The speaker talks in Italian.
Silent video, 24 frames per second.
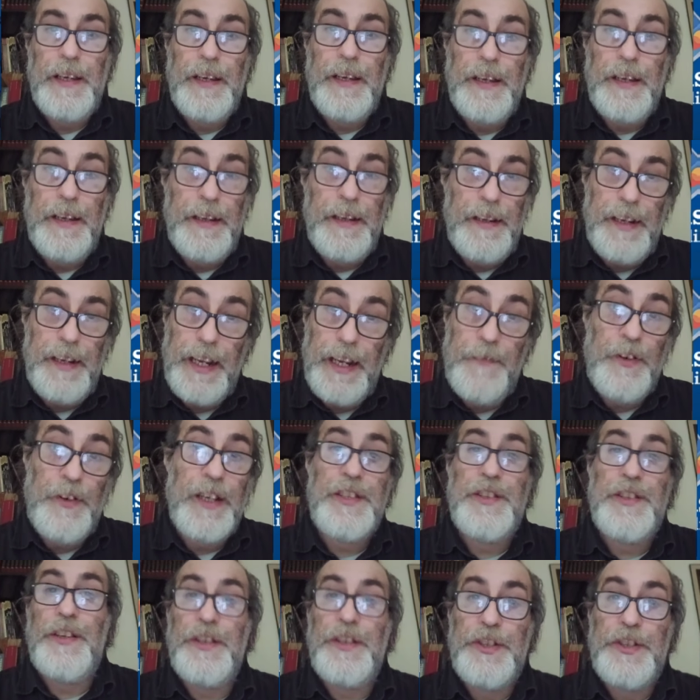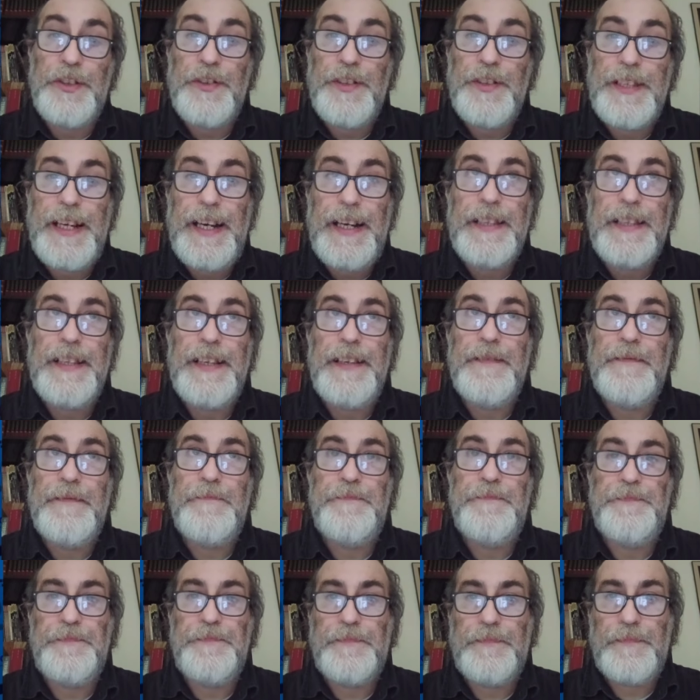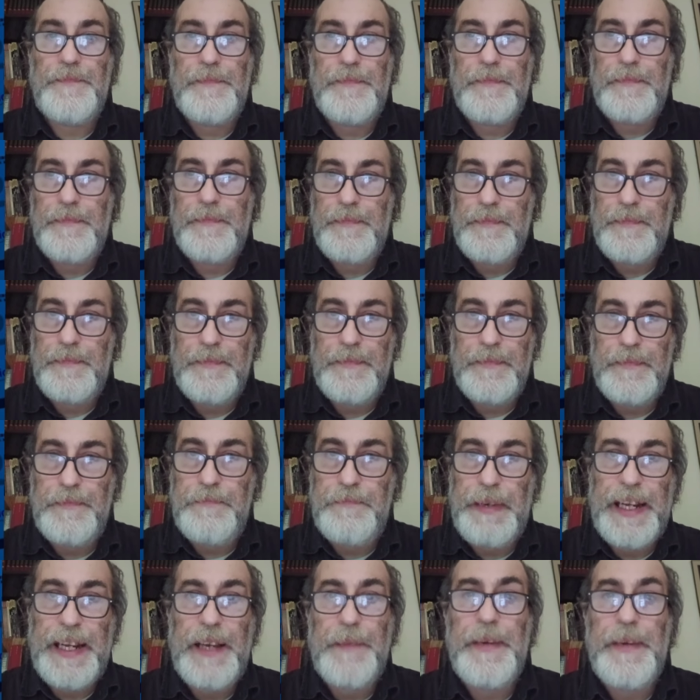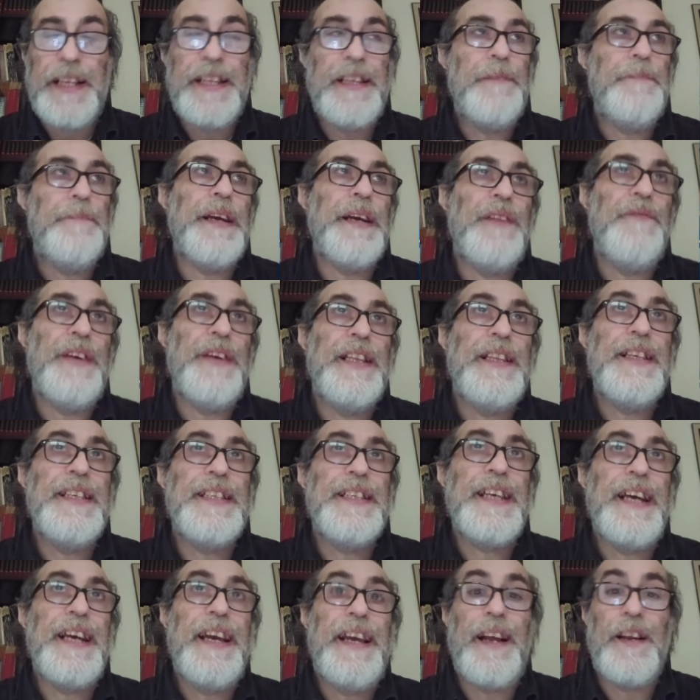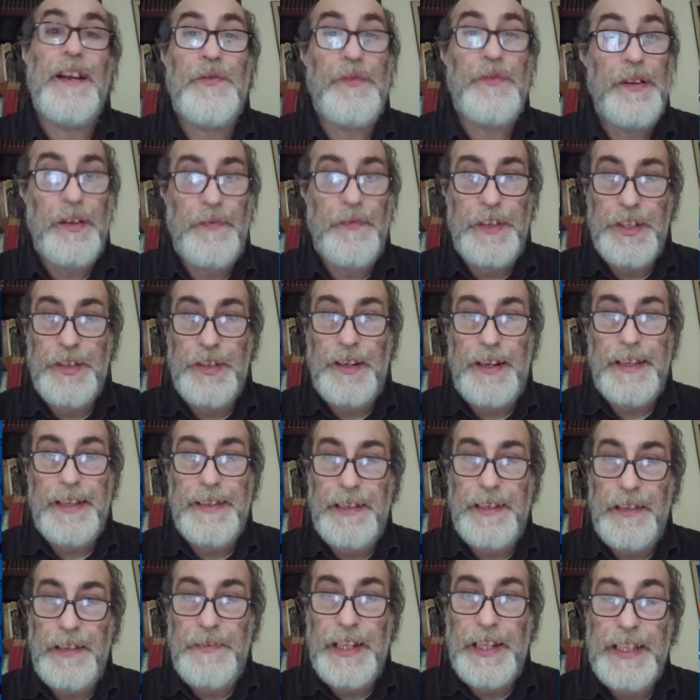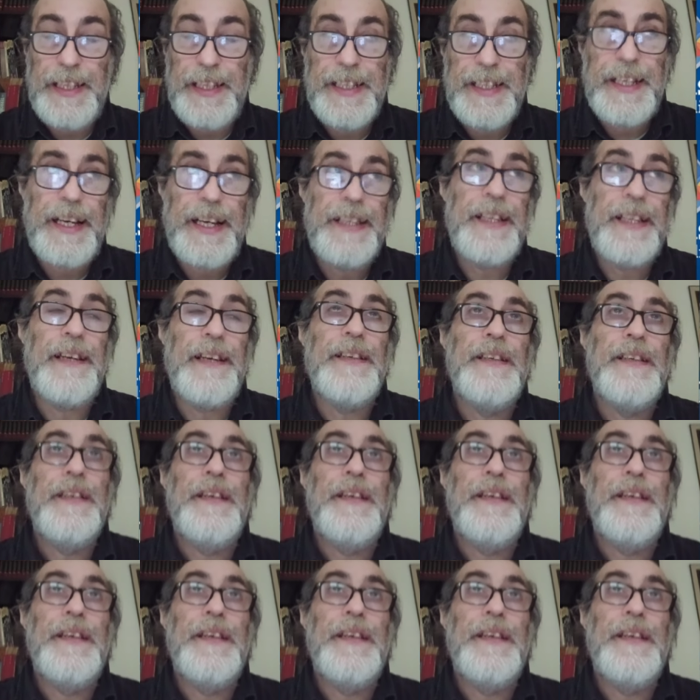le lavorazioni sono state, pagamenti per il 26, alcuni hanno visto la data del 27